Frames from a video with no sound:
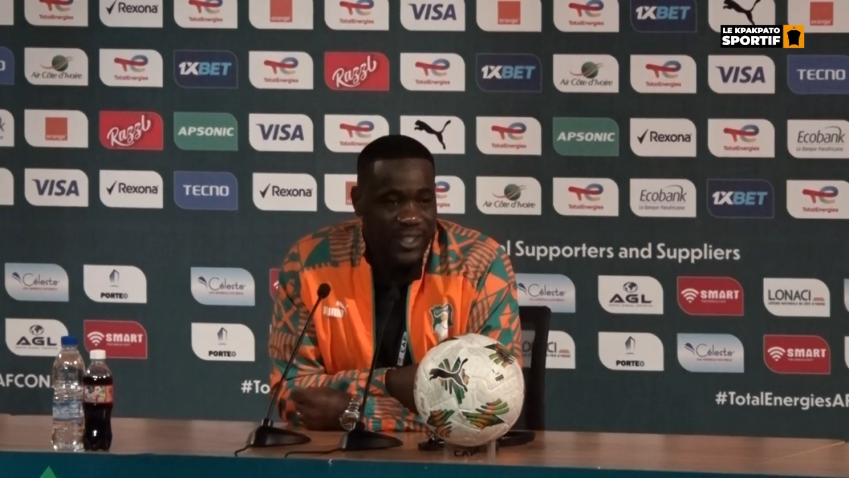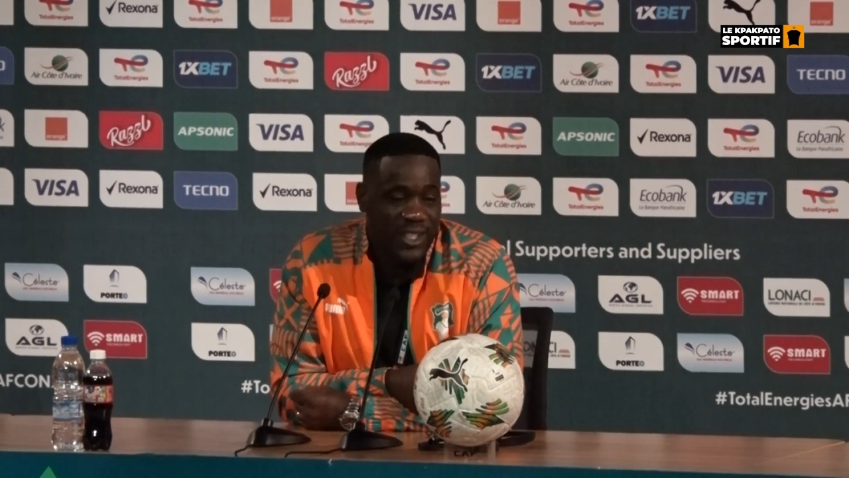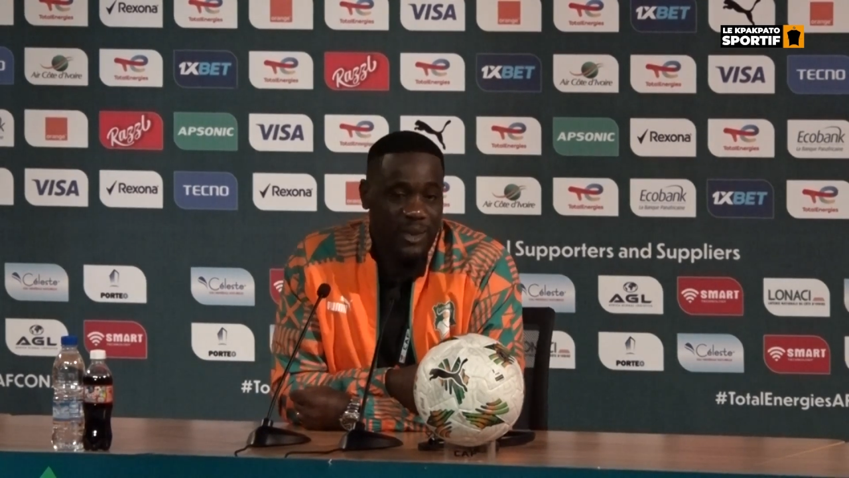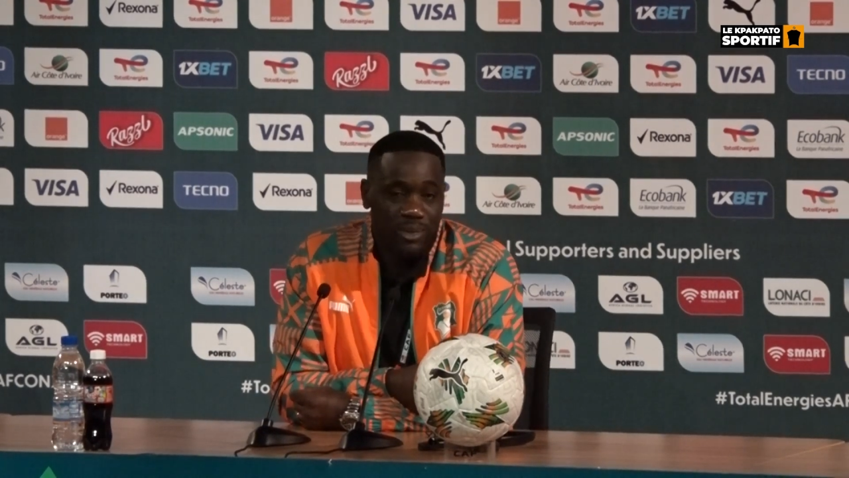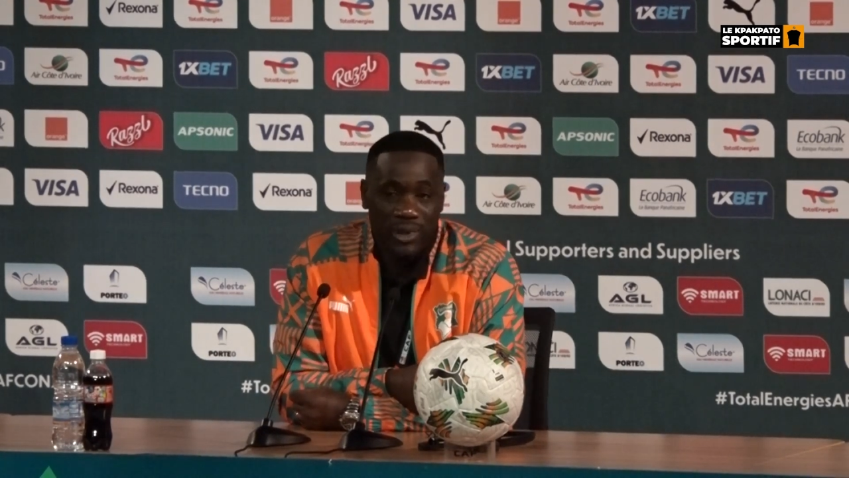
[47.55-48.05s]

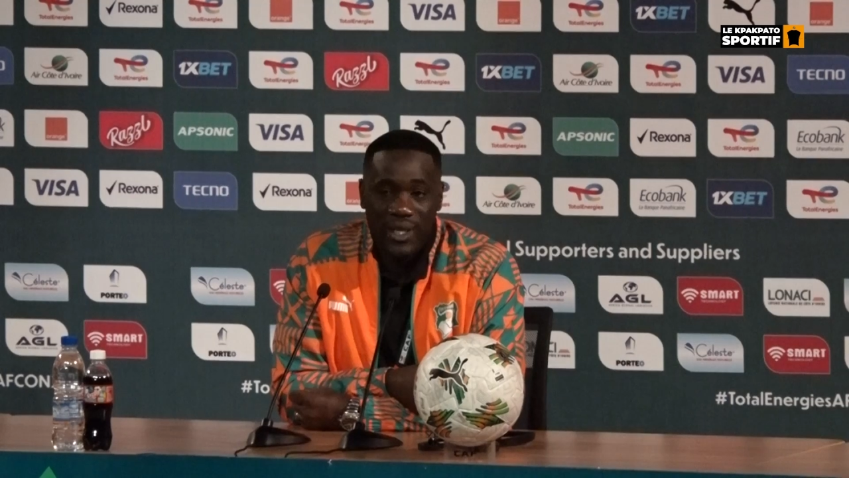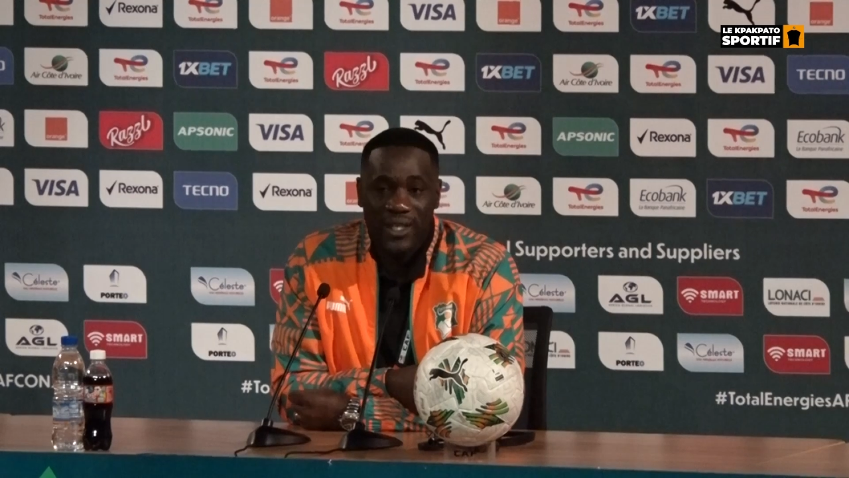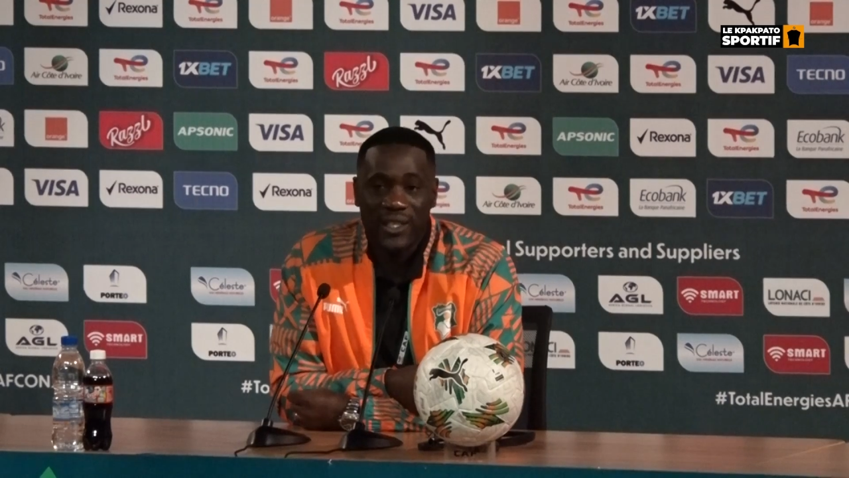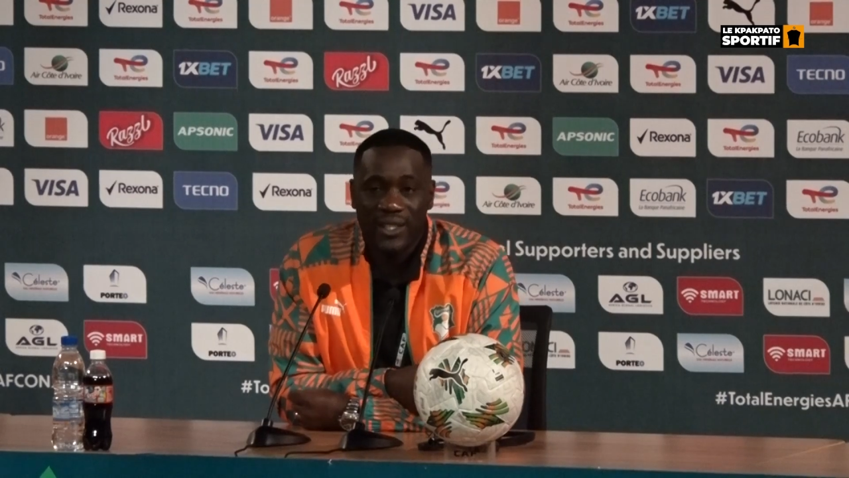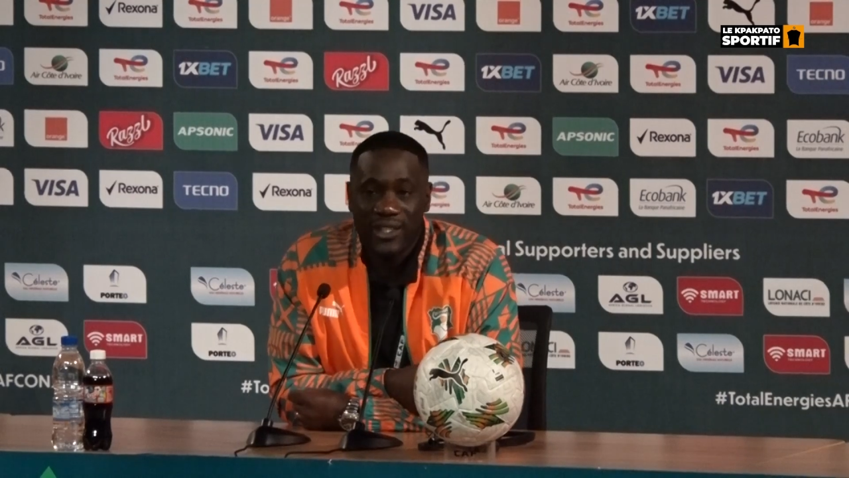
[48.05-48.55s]
et qui
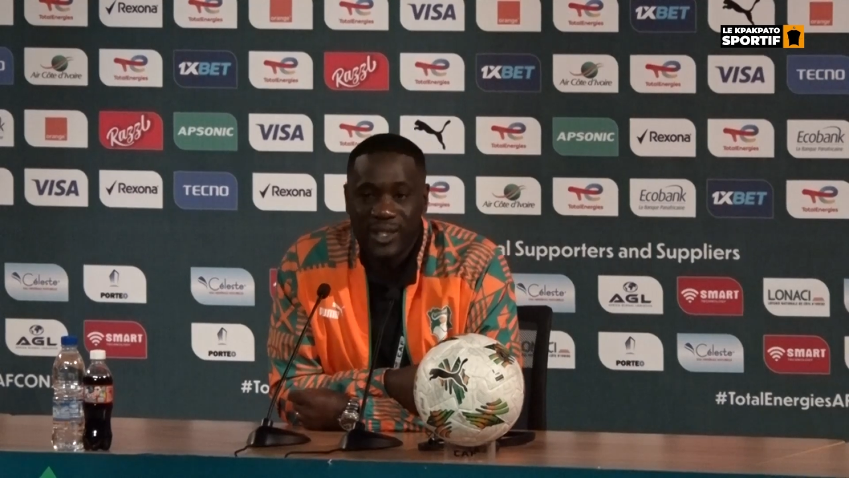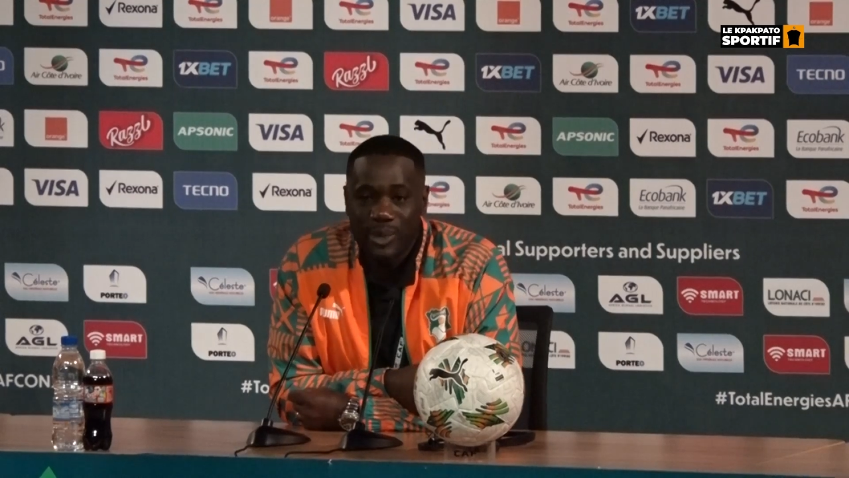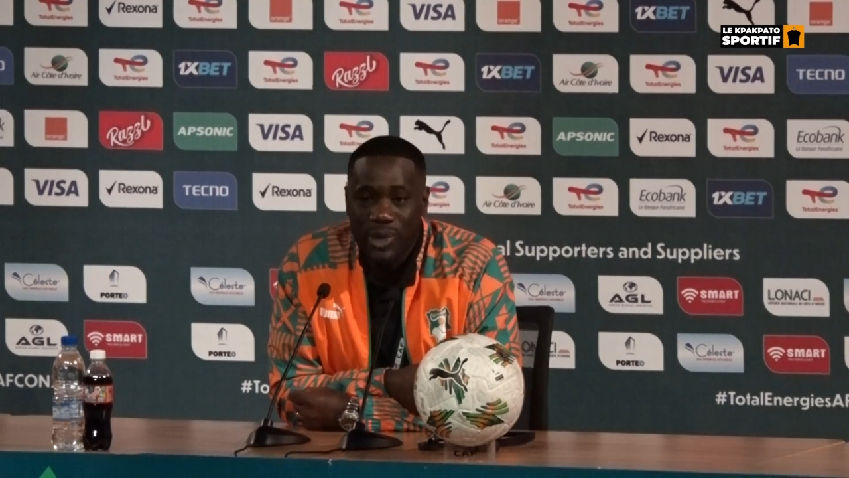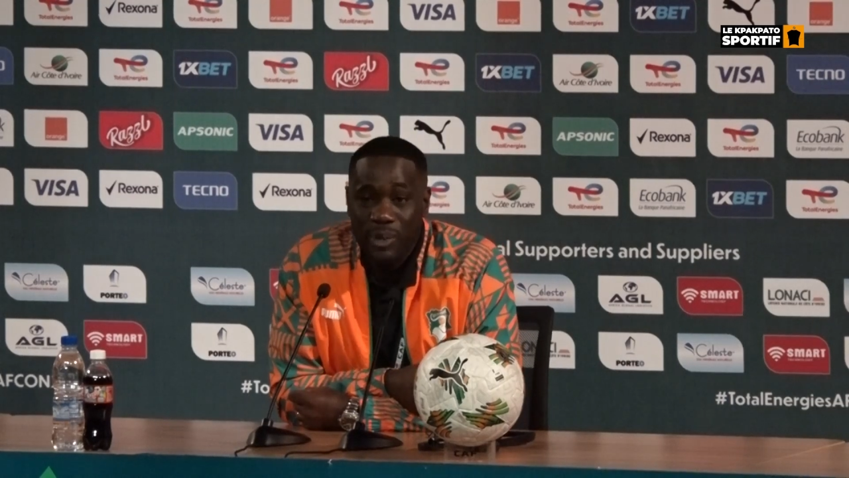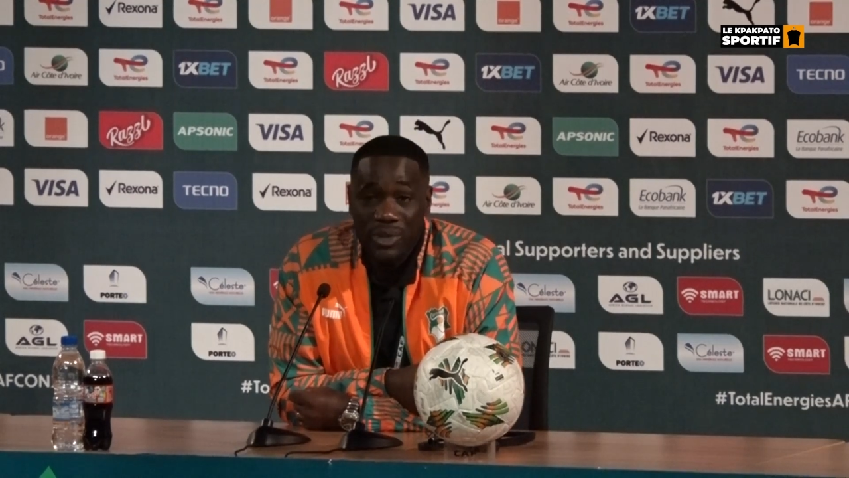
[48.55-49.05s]
pourra,
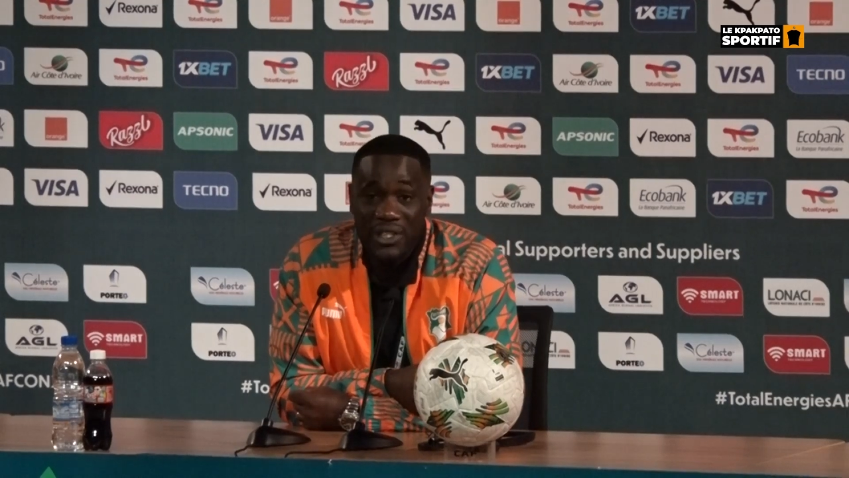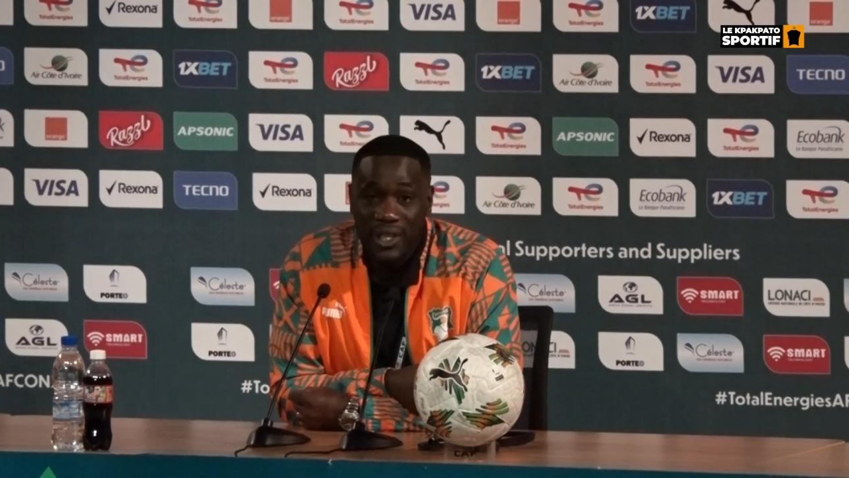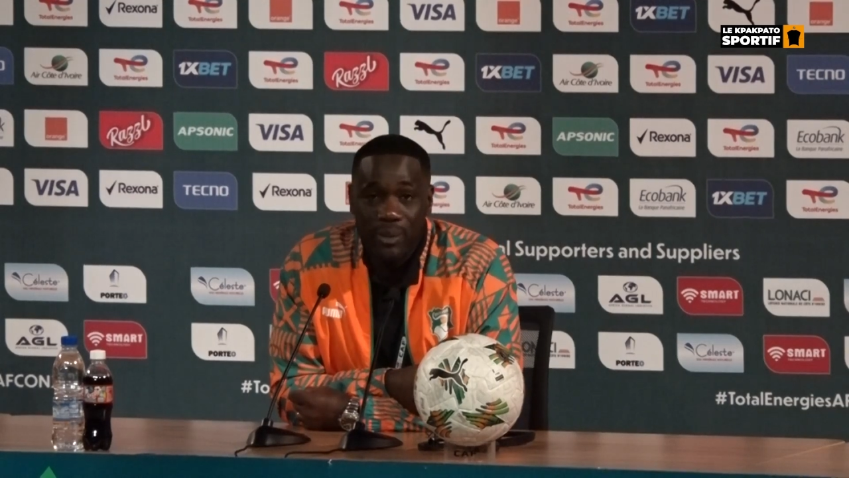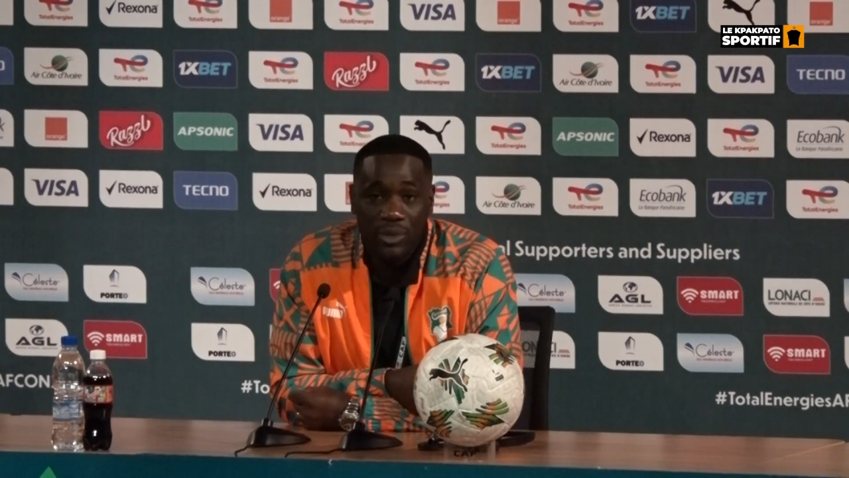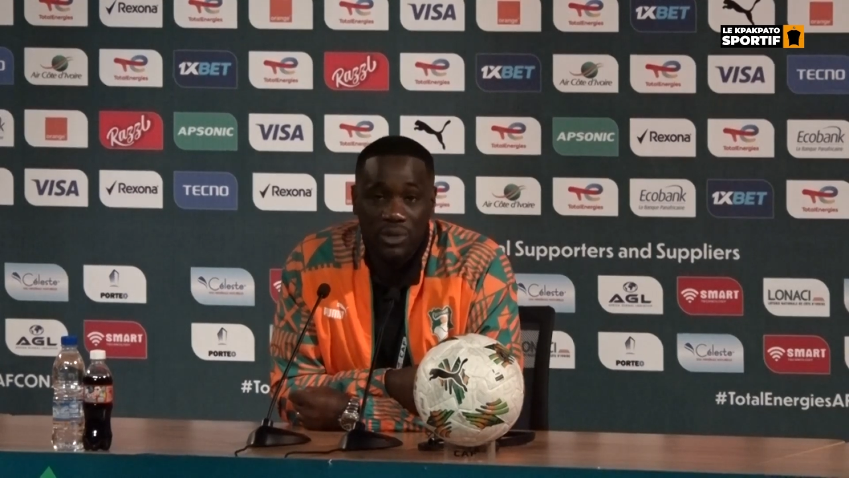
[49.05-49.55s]

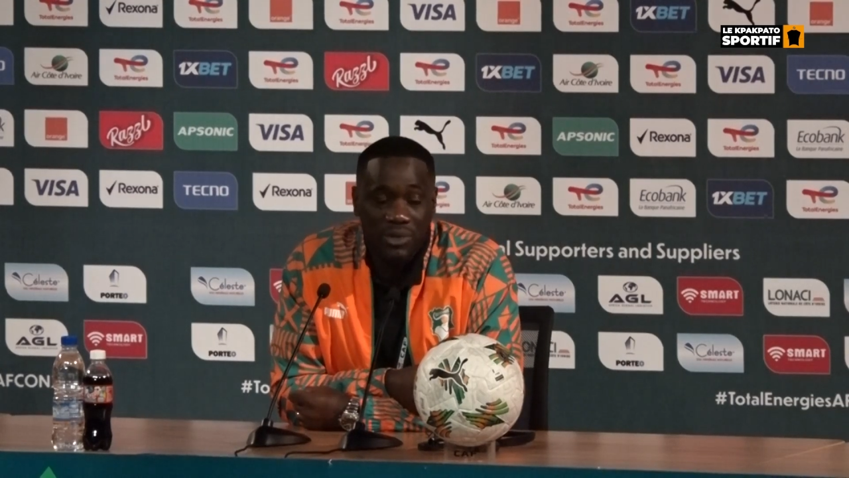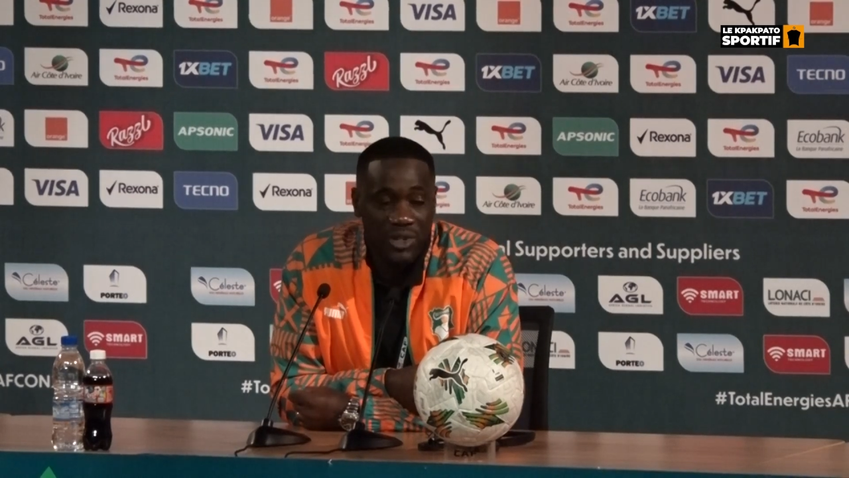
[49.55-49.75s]
peut-être répondre.